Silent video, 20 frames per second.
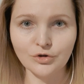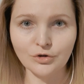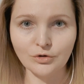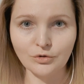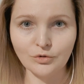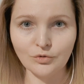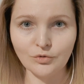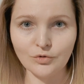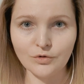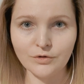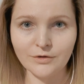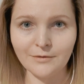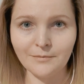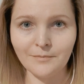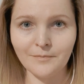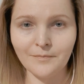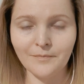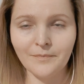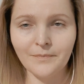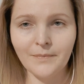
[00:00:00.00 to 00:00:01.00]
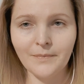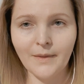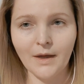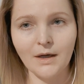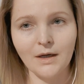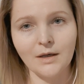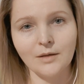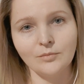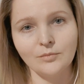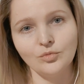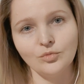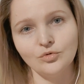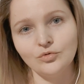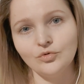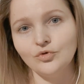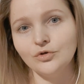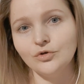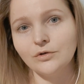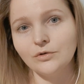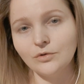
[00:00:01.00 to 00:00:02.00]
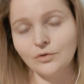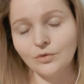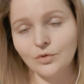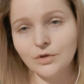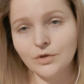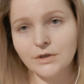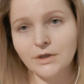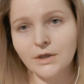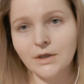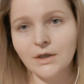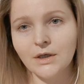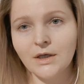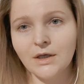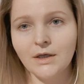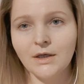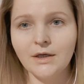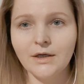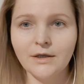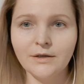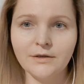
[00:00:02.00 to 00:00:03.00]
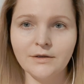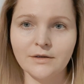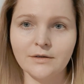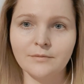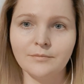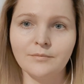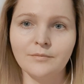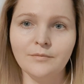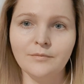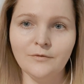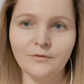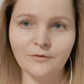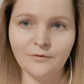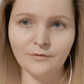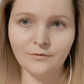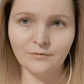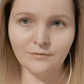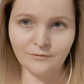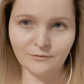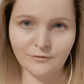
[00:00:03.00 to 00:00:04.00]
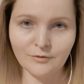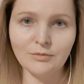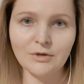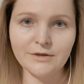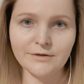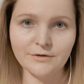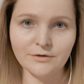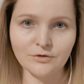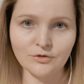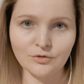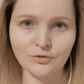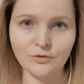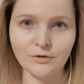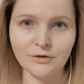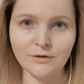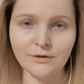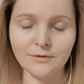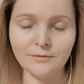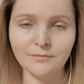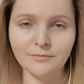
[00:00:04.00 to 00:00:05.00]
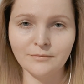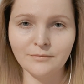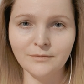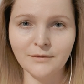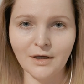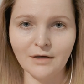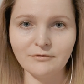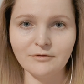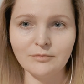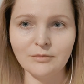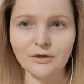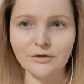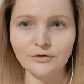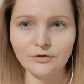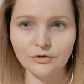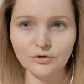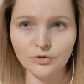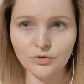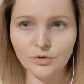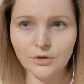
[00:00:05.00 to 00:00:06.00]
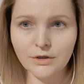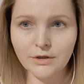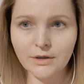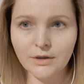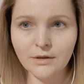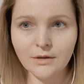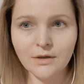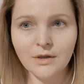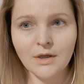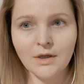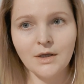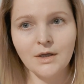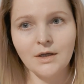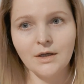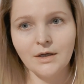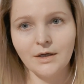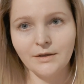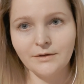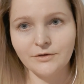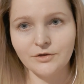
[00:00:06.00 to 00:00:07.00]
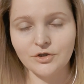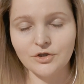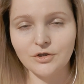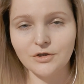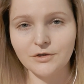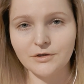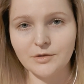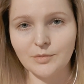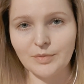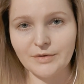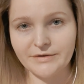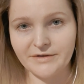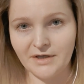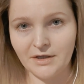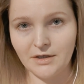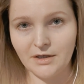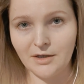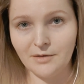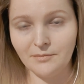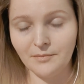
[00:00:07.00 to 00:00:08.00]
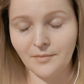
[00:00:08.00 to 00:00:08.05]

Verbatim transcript: глюкоза, а будущая глюкоза – это выброс инсулина, а выброс инсулина – это жирозапасание.